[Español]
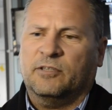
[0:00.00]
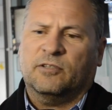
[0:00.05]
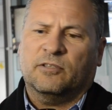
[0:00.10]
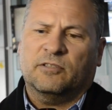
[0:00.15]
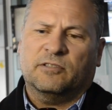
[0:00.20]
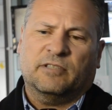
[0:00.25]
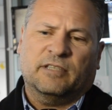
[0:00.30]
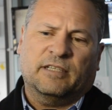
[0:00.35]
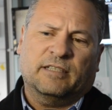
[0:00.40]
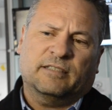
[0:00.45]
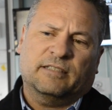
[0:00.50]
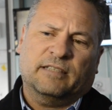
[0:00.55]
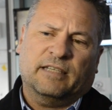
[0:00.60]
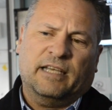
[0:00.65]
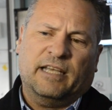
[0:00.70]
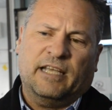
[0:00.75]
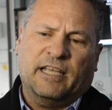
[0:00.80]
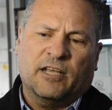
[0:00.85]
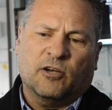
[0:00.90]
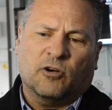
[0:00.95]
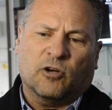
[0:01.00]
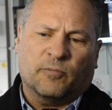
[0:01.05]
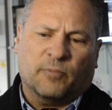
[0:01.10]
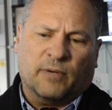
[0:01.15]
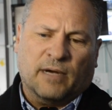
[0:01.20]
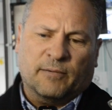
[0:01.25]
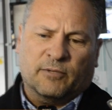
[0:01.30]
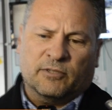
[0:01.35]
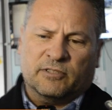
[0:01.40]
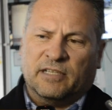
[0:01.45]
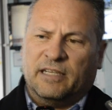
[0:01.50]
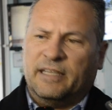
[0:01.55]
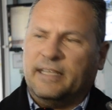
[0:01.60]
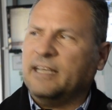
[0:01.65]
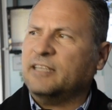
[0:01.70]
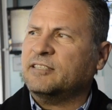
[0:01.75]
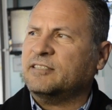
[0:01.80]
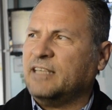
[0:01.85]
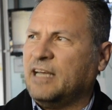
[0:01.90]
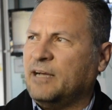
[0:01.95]
Entonces eh, incorporamos el
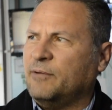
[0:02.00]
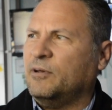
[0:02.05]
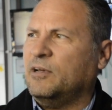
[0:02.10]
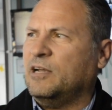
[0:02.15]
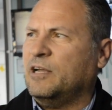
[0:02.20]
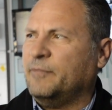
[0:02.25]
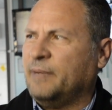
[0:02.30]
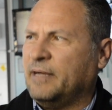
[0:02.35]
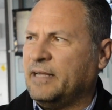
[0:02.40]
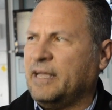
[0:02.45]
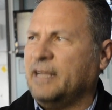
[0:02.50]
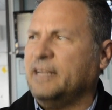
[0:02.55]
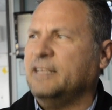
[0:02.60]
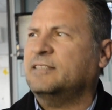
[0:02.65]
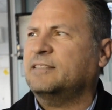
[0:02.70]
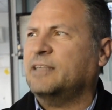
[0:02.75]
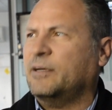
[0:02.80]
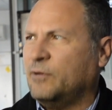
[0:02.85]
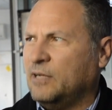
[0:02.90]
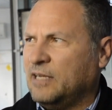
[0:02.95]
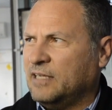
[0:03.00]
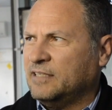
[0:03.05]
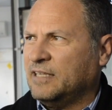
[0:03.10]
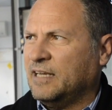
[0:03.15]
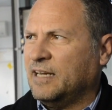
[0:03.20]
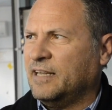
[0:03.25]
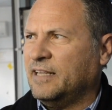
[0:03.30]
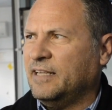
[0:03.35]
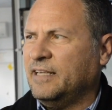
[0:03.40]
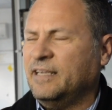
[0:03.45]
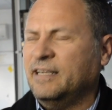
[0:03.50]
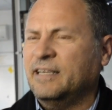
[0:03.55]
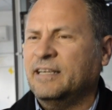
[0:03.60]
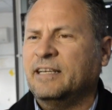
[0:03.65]
día sábado a la mañana y sábado a la tarde